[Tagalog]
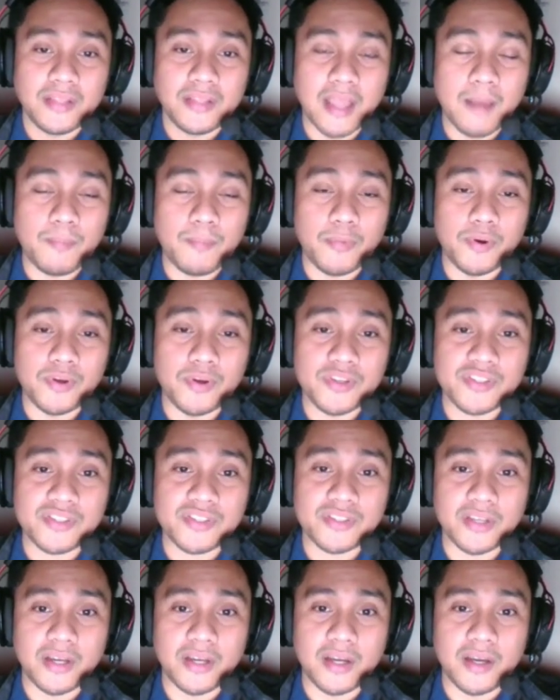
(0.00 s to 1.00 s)
Tapos,
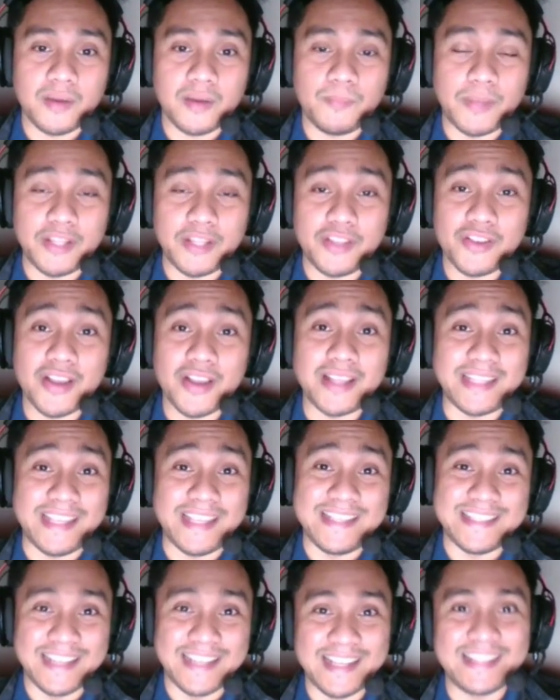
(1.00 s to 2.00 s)
uh, pwede nyo
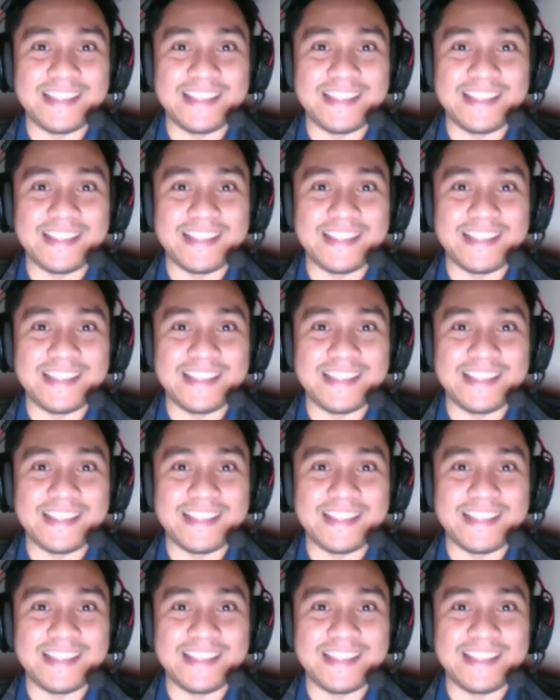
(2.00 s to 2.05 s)
hatiin sa